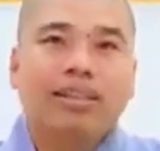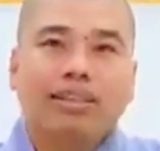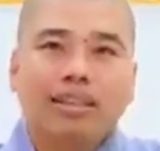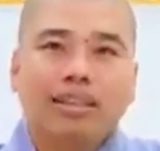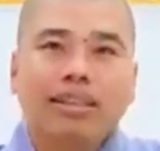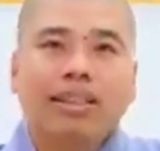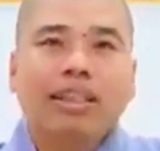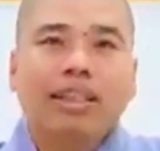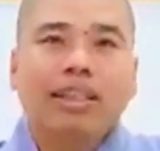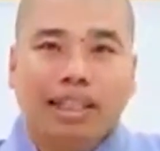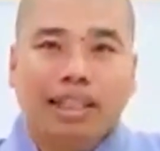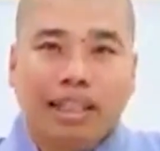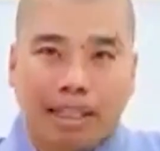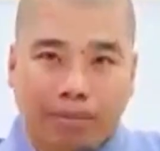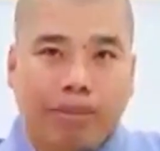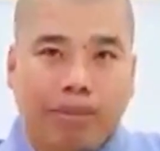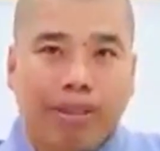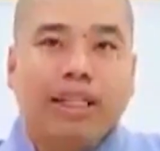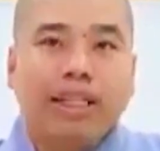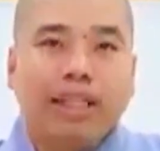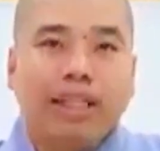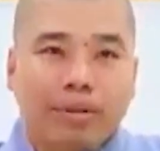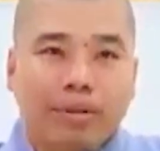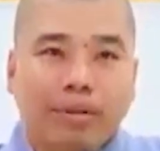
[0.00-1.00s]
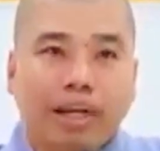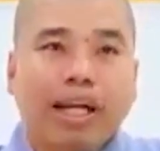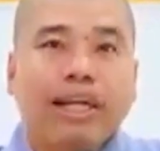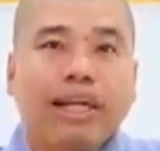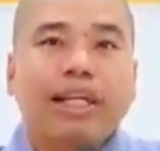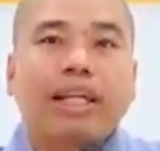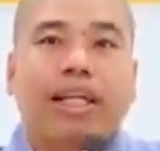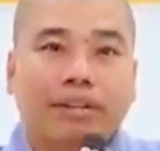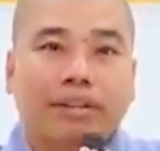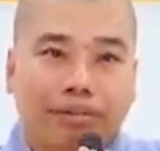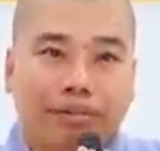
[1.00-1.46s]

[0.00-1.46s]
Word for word: niệm danh hiệu A Di Đà Phật